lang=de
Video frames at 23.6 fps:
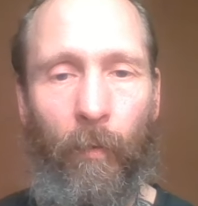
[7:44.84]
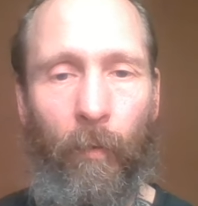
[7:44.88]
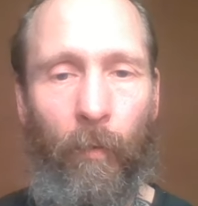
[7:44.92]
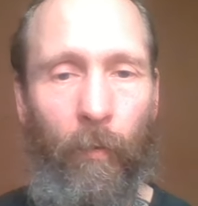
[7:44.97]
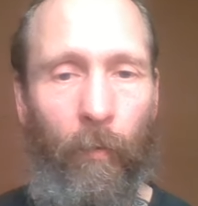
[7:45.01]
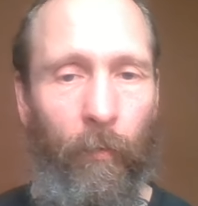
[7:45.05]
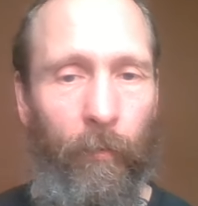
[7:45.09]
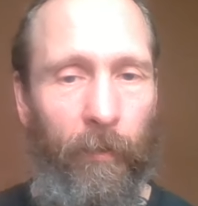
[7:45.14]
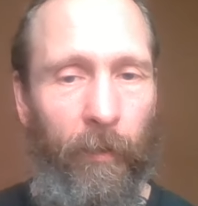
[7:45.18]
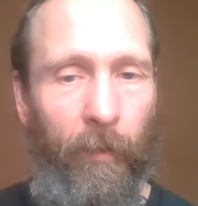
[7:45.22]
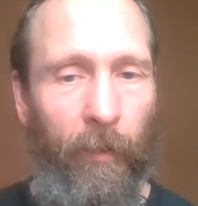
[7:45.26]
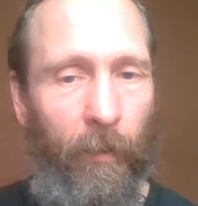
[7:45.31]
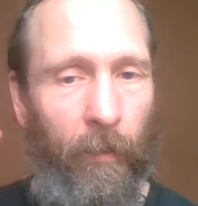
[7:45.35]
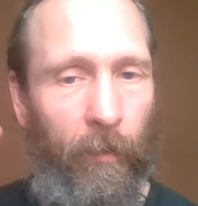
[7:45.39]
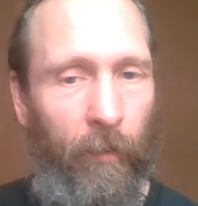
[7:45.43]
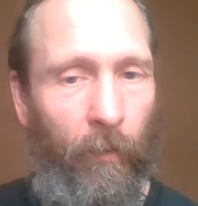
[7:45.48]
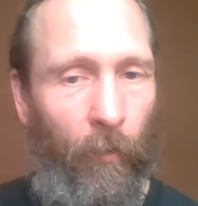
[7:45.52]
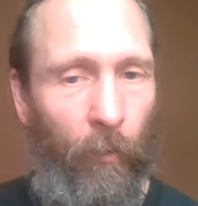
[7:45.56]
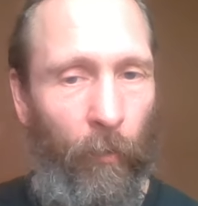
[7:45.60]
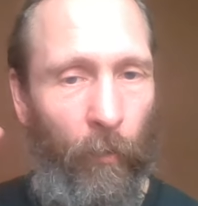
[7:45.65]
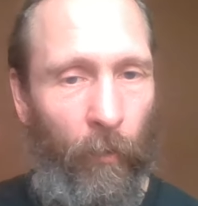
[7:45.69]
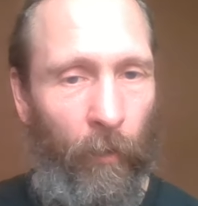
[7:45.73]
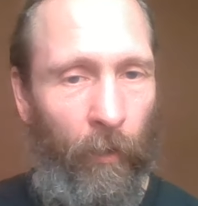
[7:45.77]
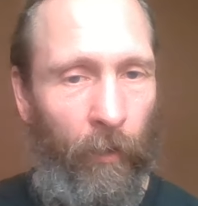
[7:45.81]
Und
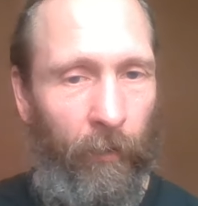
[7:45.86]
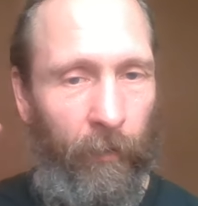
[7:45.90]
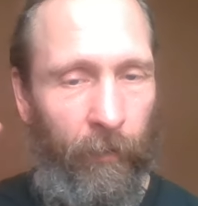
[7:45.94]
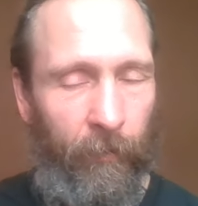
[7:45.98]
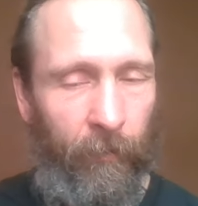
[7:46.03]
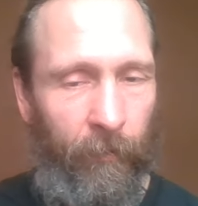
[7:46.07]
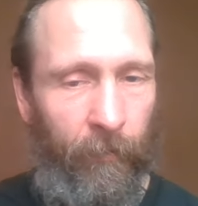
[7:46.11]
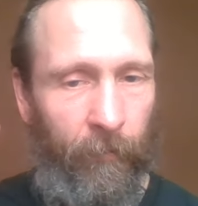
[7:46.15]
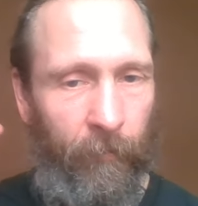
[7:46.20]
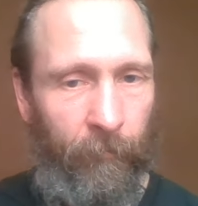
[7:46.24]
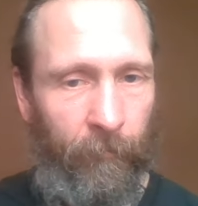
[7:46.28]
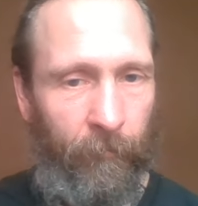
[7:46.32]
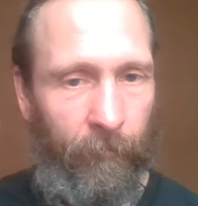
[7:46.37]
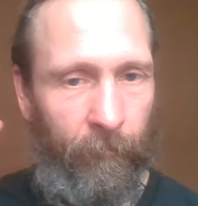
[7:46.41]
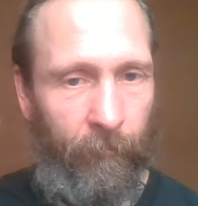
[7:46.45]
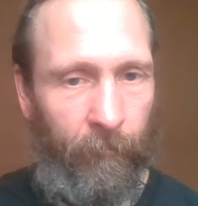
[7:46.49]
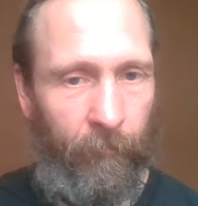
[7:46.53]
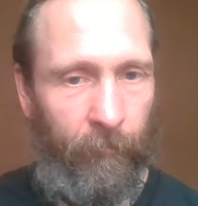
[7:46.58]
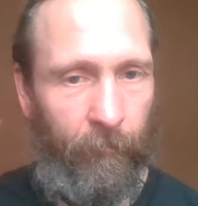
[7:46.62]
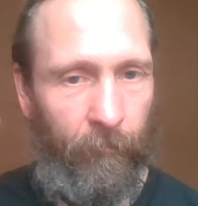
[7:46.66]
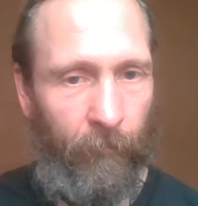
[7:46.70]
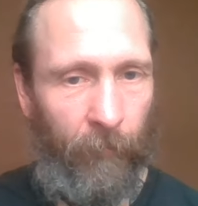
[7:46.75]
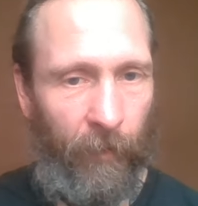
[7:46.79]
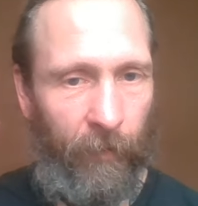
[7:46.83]
hinhören.
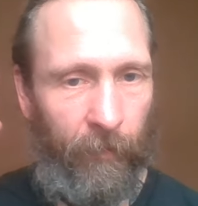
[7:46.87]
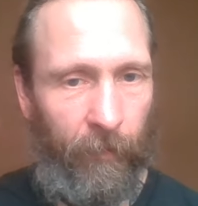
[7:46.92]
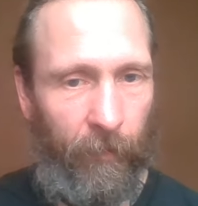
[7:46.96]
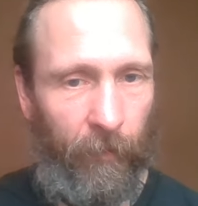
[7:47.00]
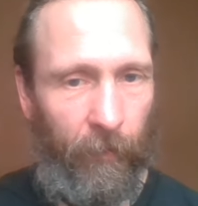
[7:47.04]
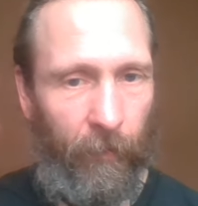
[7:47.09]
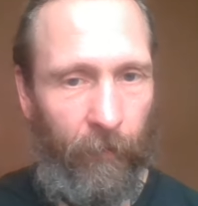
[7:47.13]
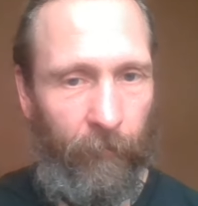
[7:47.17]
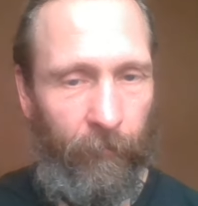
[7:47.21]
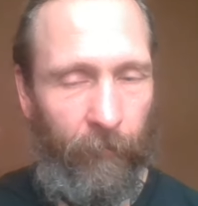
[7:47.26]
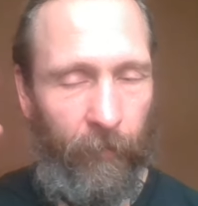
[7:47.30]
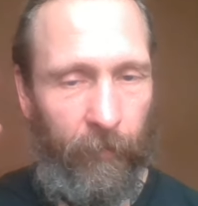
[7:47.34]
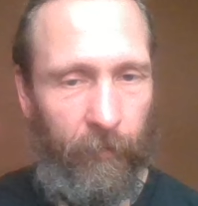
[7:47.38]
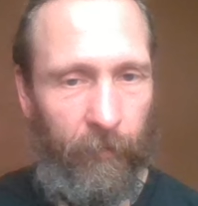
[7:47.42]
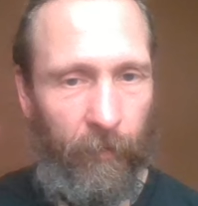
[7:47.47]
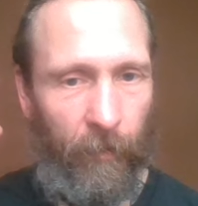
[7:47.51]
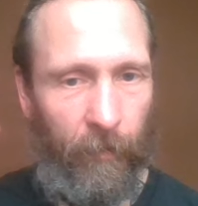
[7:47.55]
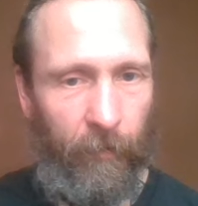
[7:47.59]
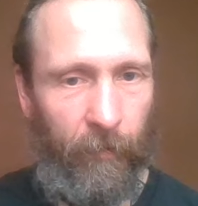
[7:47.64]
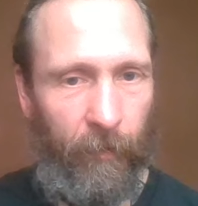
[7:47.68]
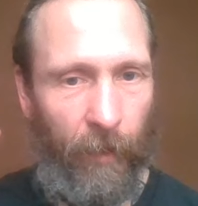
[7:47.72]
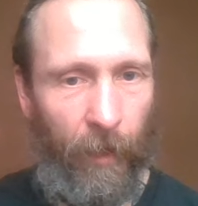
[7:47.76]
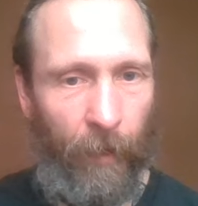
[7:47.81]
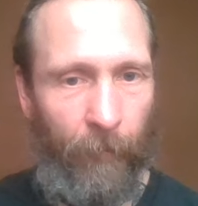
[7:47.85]
Manche Dinge, wie
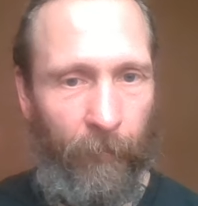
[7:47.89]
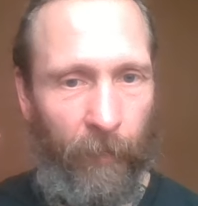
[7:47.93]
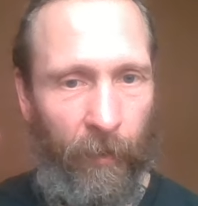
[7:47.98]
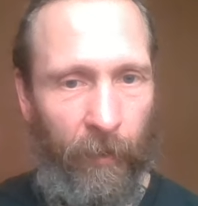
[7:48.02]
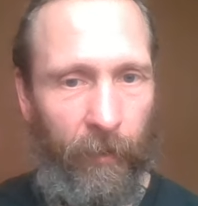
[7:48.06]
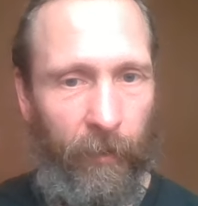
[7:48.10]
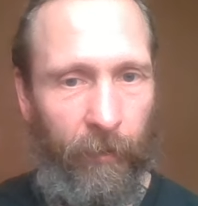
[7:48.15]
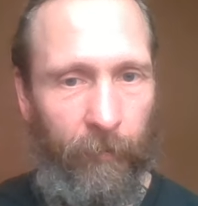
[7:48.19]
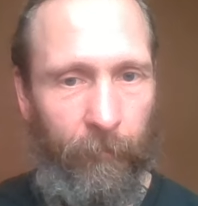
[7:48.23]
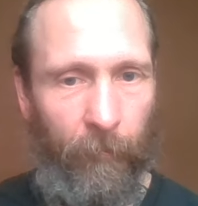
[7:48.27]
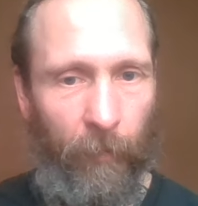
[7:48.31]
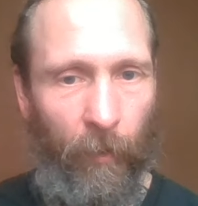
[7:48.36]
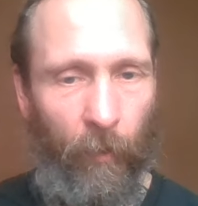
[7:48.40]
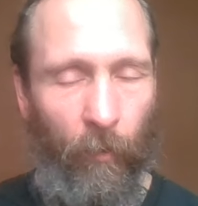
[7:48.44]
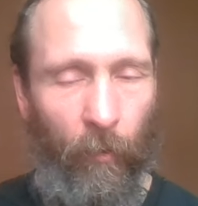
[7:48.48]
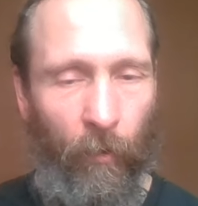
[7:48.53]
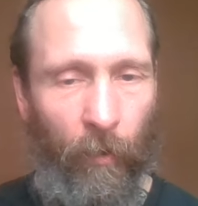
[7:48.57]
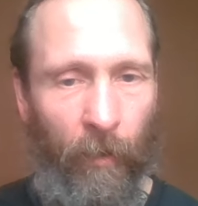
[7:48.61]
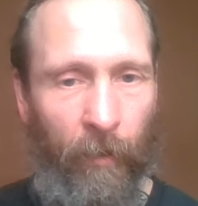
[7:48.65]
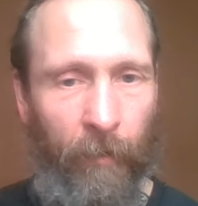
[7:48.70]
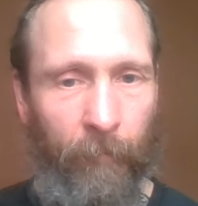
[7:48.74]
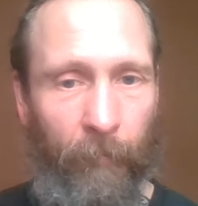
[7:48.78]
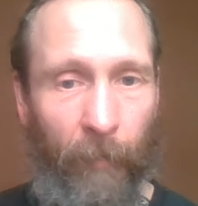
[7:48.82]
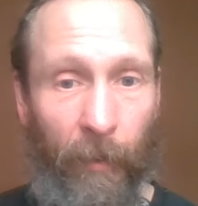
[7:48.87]
gesagt, kann man nicht mehr
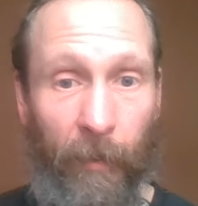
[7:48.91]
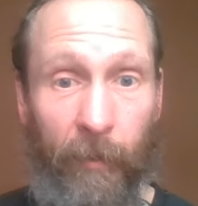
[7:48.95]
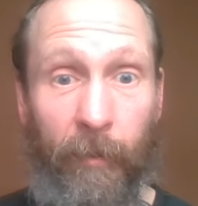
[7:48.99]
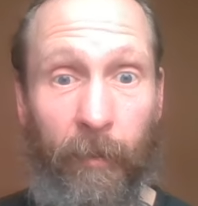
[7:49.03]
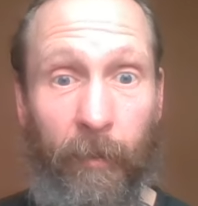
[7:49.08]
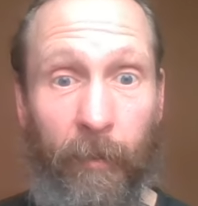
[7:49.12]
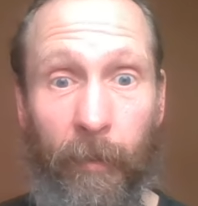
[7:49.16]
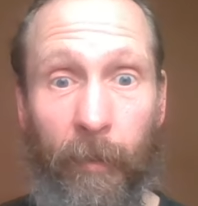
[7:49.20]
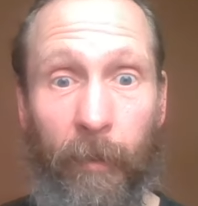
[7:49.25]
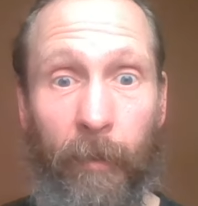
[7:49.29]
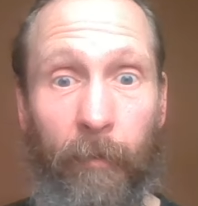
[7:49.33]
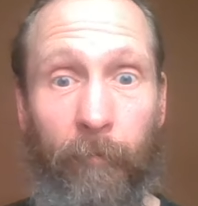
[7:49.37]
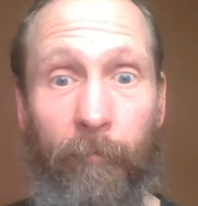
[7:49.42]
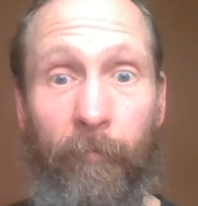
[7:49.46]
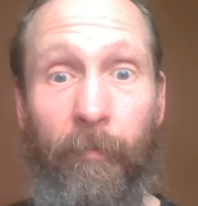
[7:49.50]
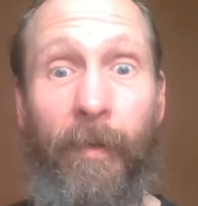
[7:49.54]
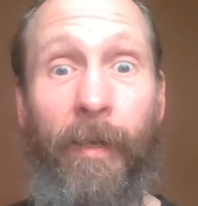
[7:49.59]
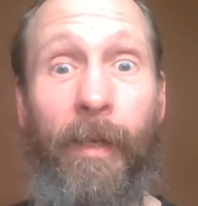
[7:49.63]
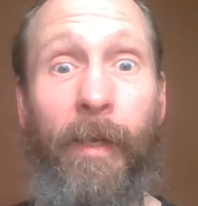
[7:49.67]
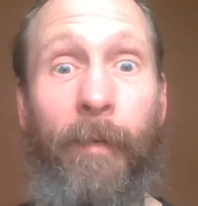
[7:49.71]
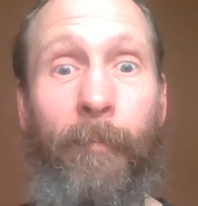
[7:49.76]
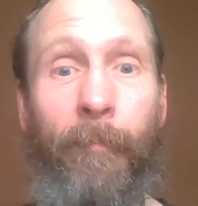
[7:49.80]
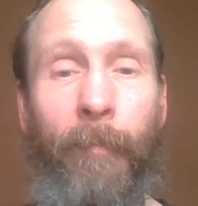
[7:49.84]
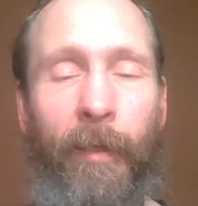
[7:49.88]
hören, manche Dinge
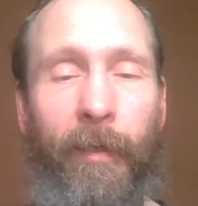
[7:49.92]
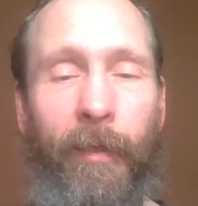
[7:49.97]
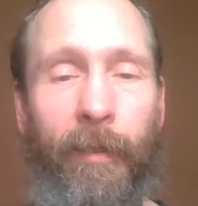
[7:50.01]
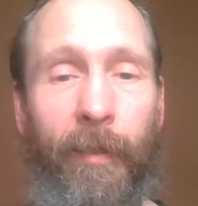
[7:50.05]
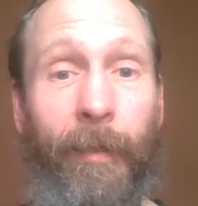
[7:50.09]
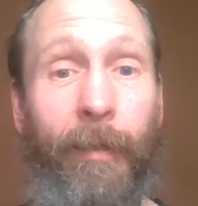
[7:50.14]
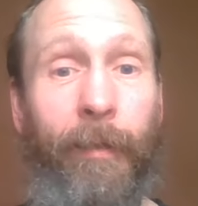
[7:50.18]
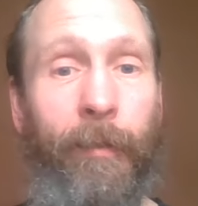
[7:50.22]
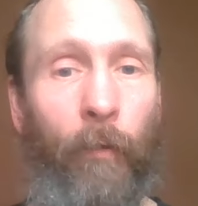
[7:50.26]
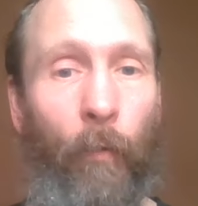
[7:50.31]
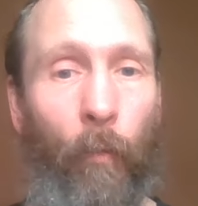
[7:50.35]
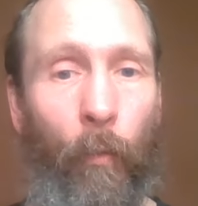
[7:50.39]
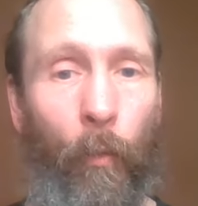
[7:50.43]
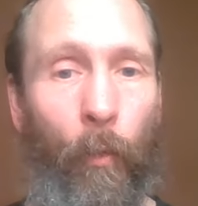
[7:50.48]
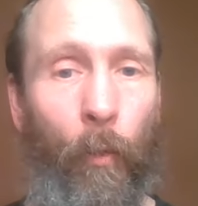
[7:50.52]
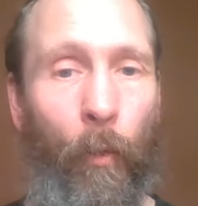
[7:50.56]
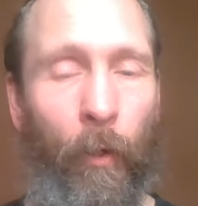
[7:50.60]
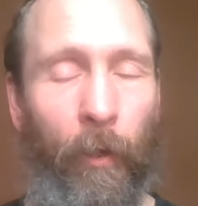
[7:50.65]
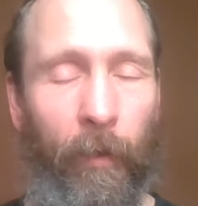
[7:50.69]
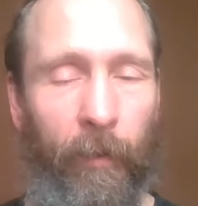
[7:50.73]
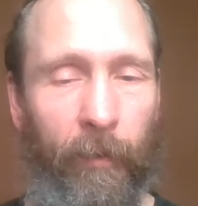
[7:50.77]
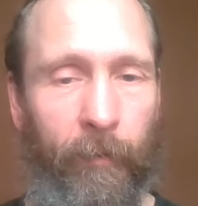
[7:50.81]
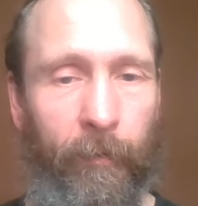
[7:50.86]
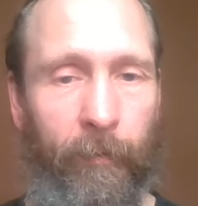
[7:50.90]
will man nicht
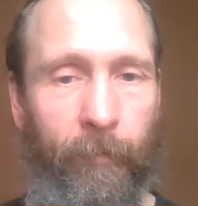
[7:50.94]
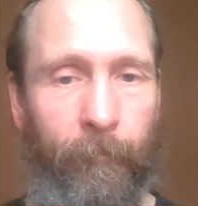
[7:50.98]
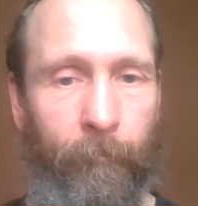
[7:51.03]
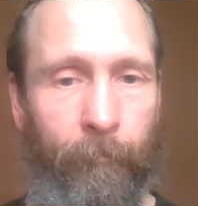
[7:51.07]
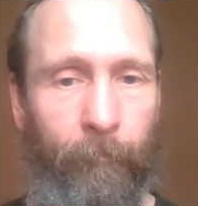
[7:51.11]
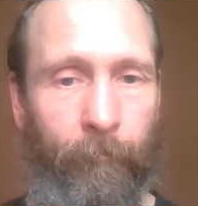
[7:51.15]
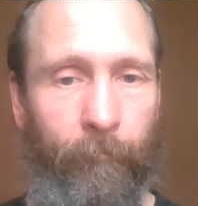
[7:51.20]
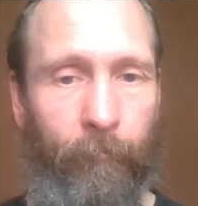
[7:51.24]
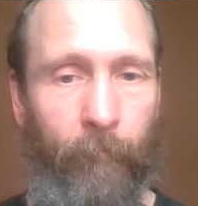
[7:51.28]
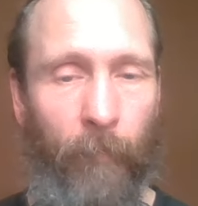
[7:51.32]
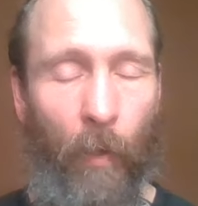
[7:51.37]
hören.